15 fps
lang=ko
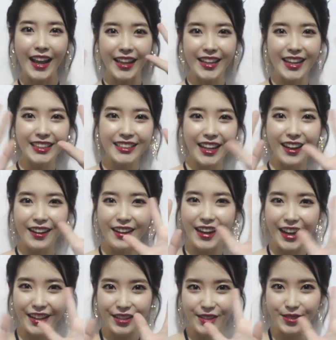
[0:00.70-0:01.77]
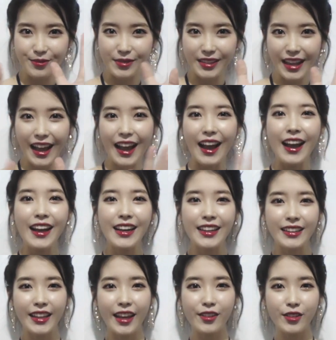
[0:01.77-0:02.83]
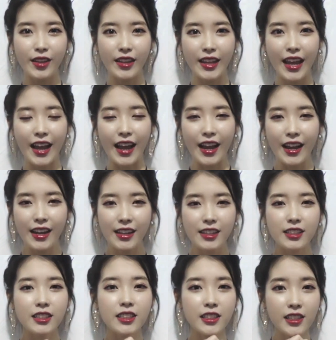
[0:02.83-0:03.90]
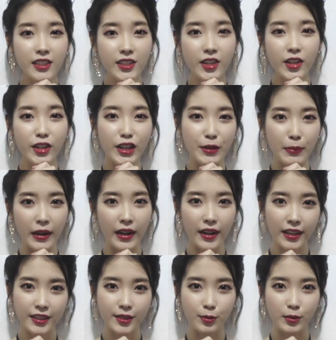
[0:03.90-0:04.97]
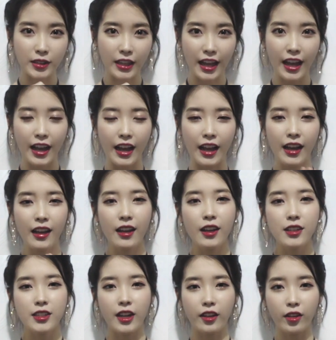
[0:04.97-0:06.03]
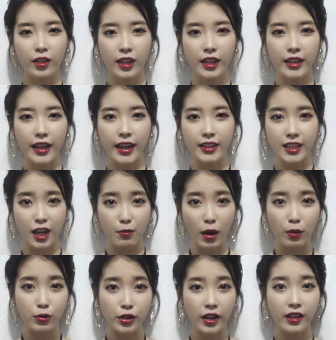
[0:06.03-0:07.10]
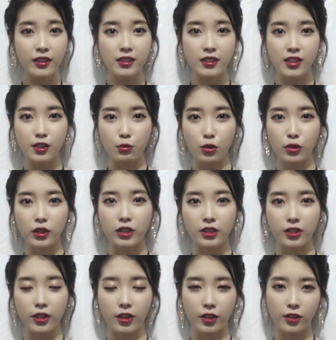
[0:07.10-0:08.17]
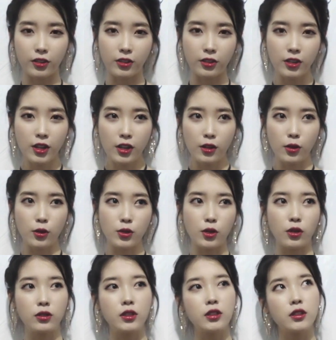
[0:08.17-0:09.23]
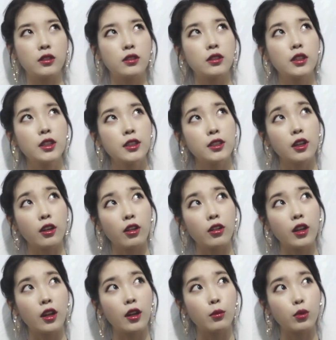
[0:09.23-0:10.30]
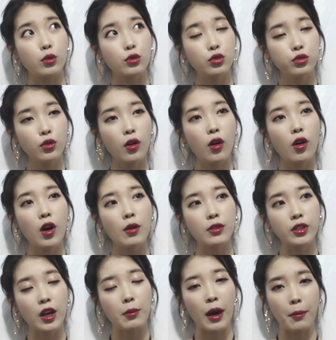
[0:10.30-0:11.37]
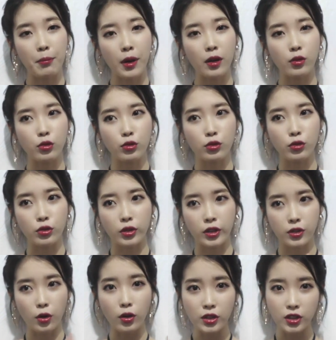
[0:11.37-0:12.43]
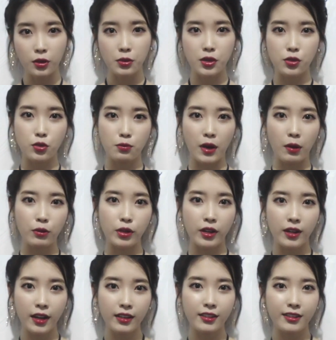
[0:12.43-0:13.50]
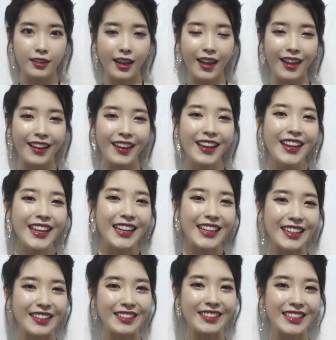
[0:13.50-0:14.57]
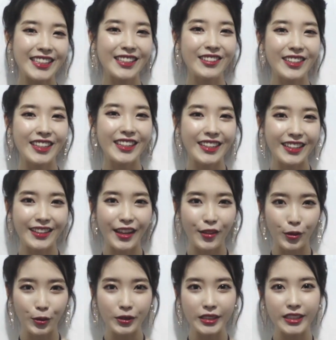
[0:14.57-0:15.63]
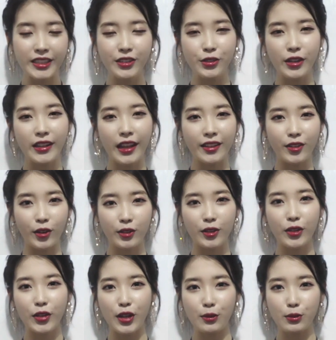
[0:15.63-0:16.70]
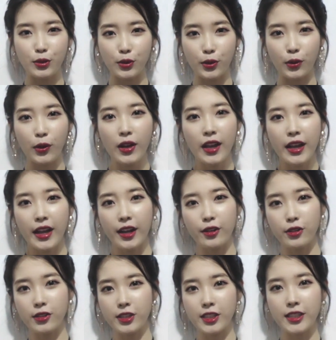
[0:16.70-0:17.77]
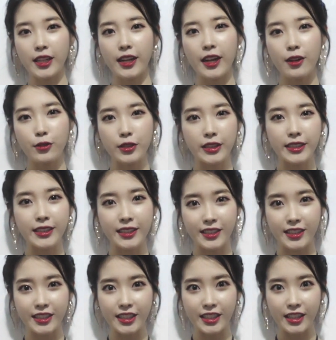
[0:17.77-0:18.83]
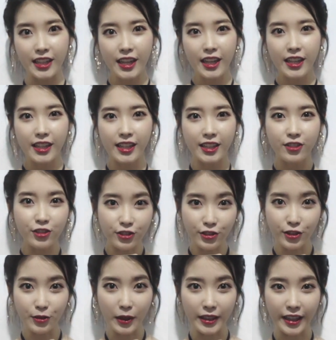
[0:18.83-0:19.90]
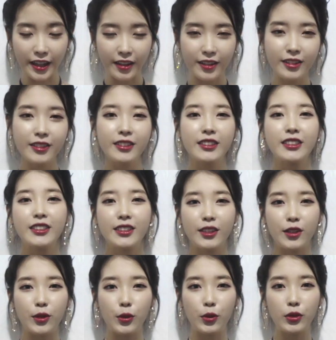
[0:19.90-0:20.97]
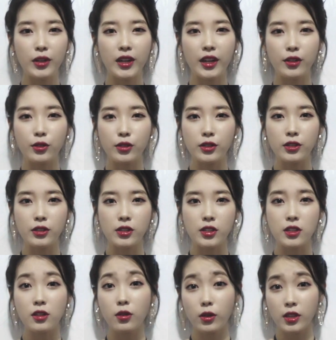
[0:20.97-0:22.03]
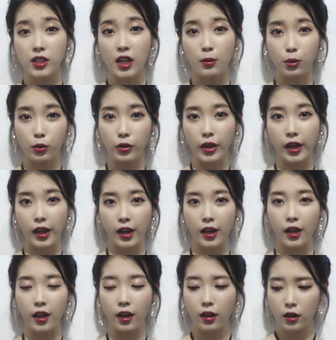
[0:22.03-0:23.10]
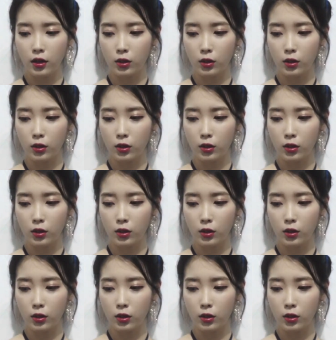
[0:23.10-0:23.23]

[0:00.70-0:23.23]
안녕하세요 아이유입니다 네 유엔아 신년이 밝았습니다 작년 한 해 잘 마무리했는지 모르겠어요 어, 저는 작년에 뭐 투어 하느라 바빴고 그렇게 정신없이 좀 마무리를 했는데 어, 1월 1일이 된 오늘 유엔아는 어떤 기분으로 하루를 시작하고 있을지 궁금하네요 어, 오늘 하루를 즐겁게 잘 보내야